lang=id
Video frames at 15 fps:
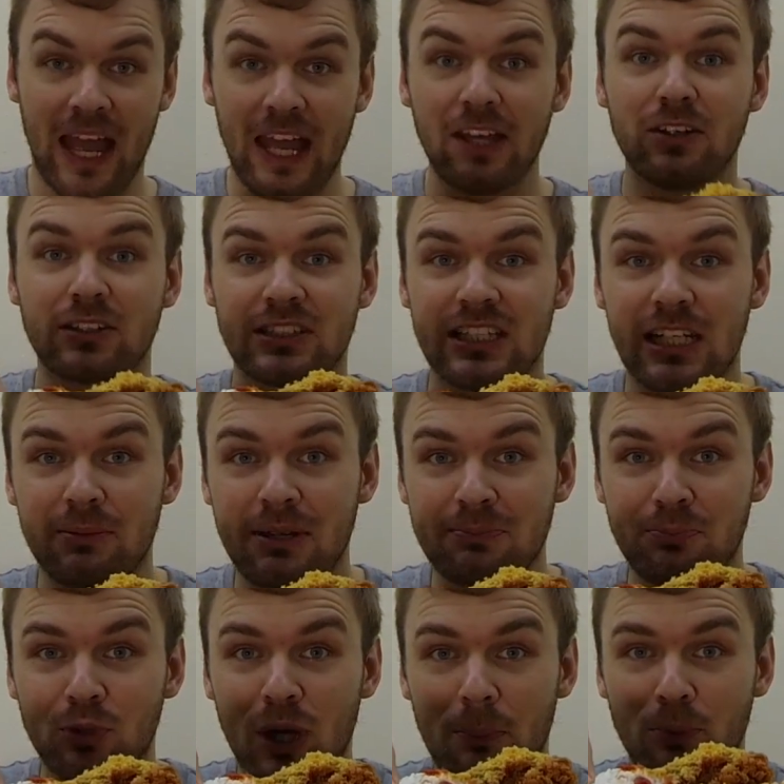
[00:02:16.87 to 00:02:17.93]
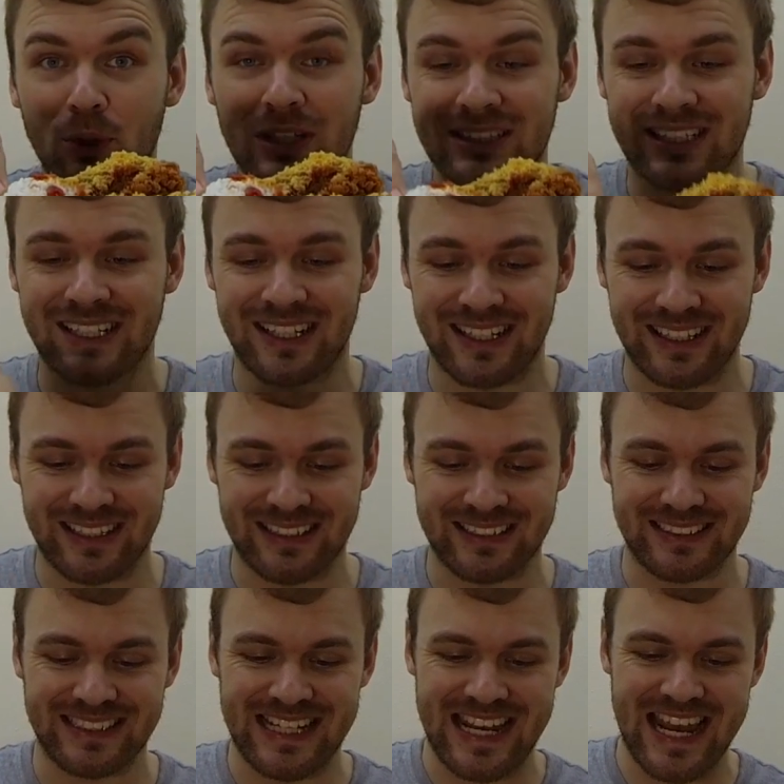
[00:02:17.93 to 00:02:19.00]
Ayo, selamat buka puasa
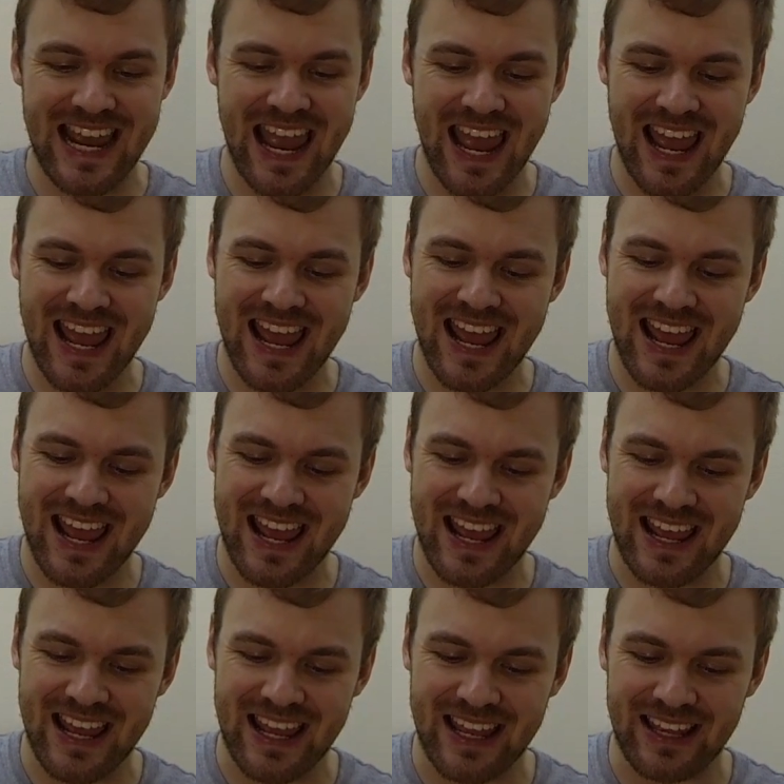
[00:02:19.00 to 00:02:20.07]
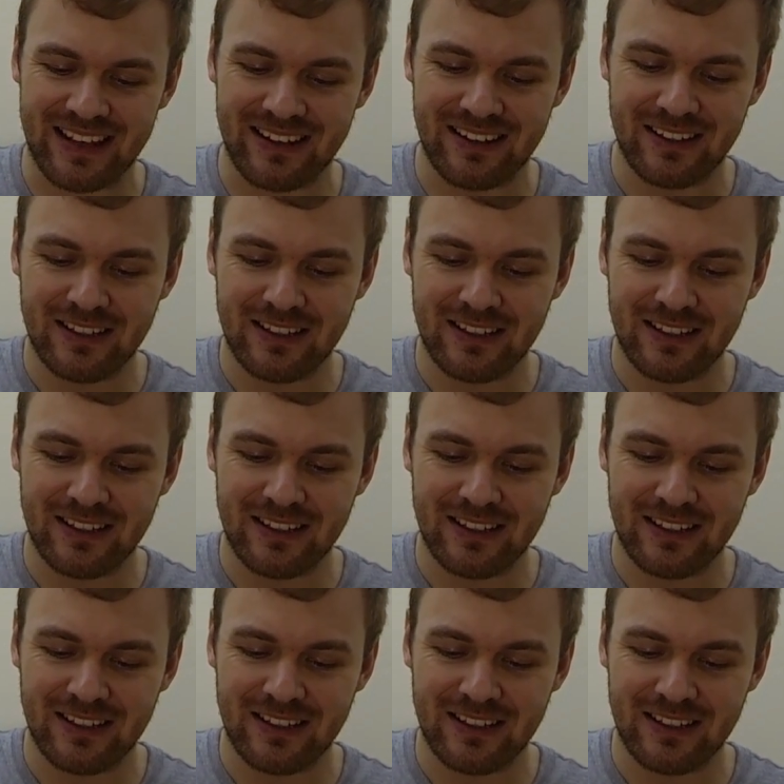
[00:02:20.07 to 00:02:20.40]
guys. Yeay.